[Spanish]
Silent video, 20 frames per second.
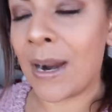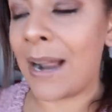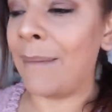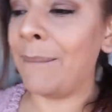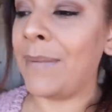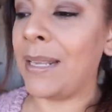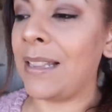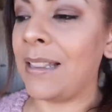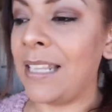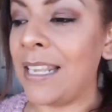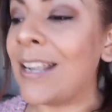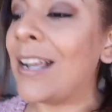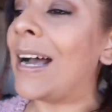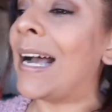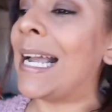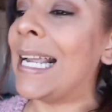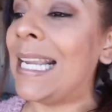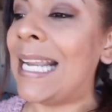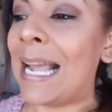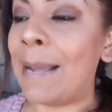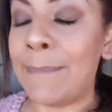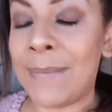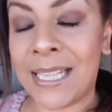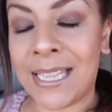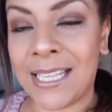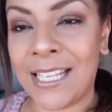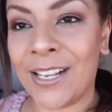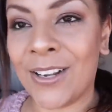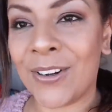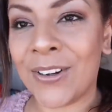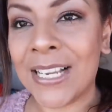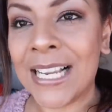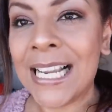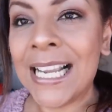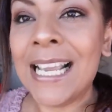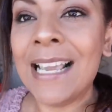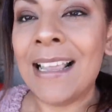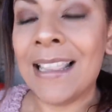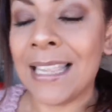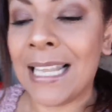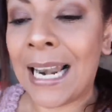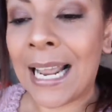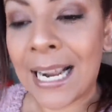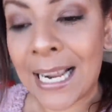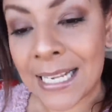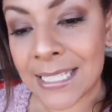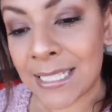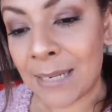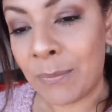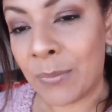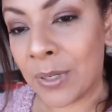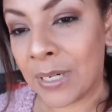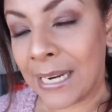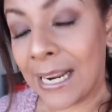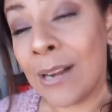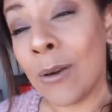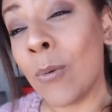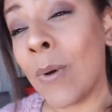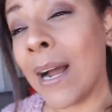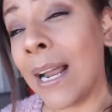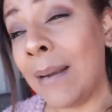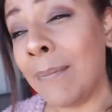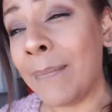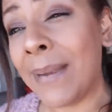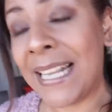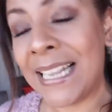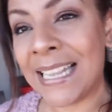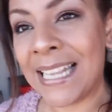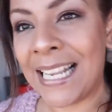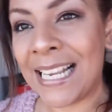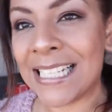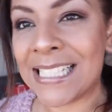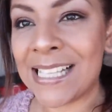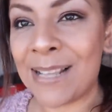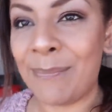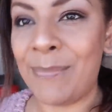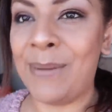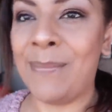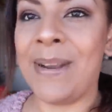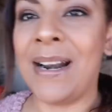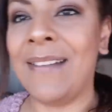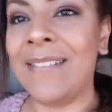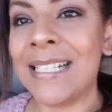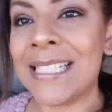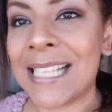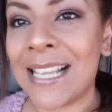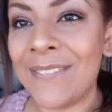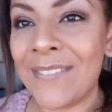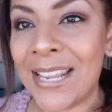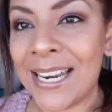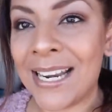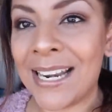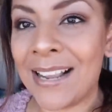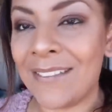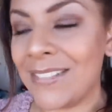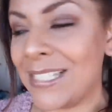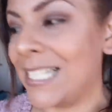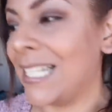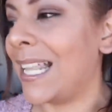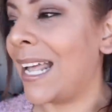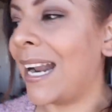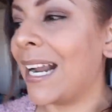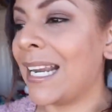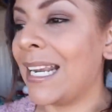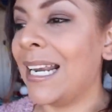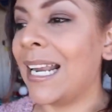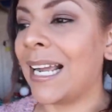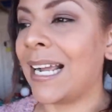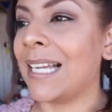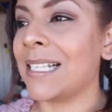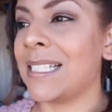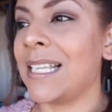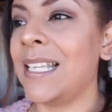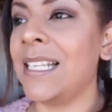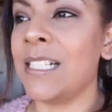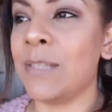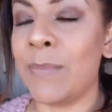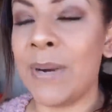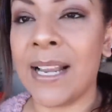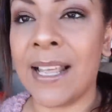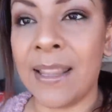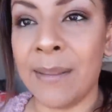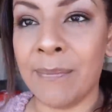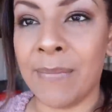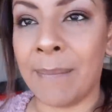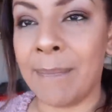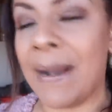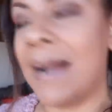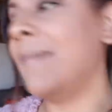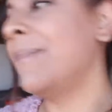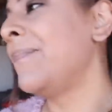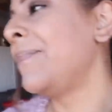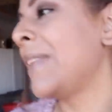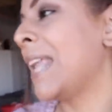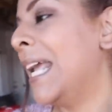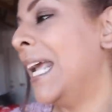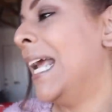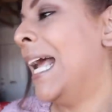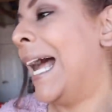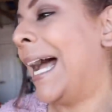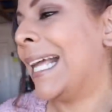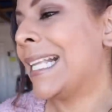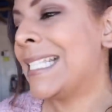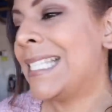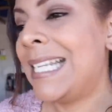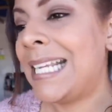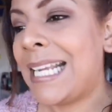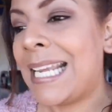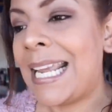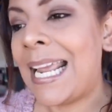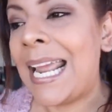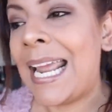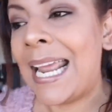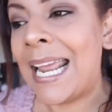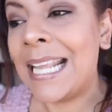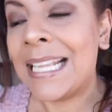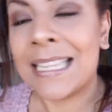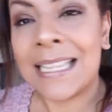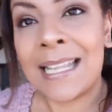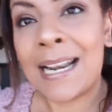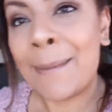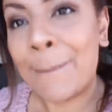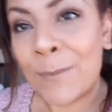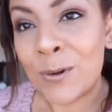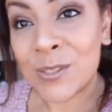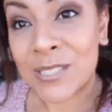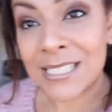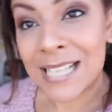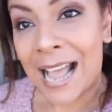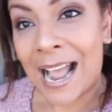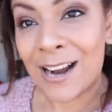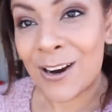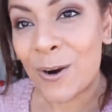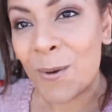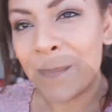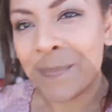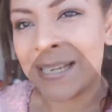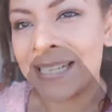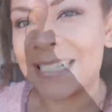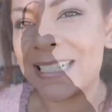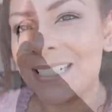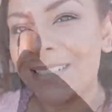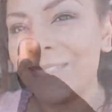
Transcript: a mi tía y a mi tío de la casa porque igualmente es la primera vez que vienen a visitar aquí la casa de Hisperia de mamá. Así que entremos a comer.